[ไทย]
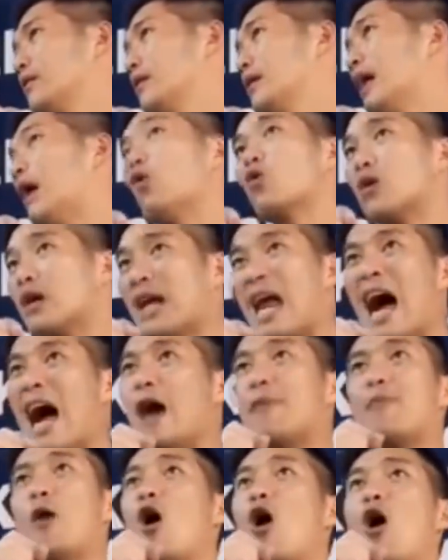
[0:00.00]
เรากล้า
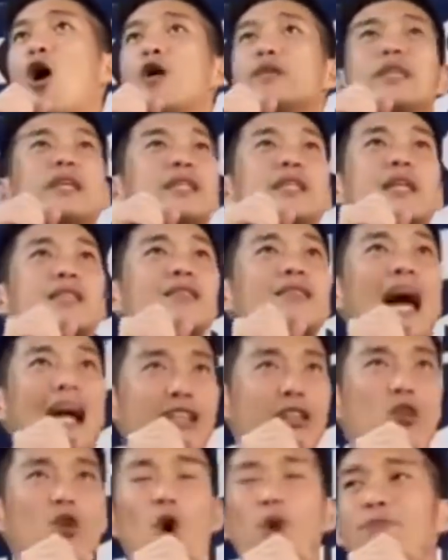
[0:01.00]
พอที่จะตัด
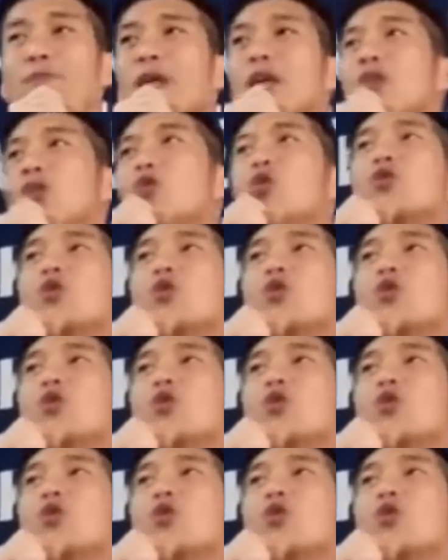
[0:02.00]
งบที่อยู่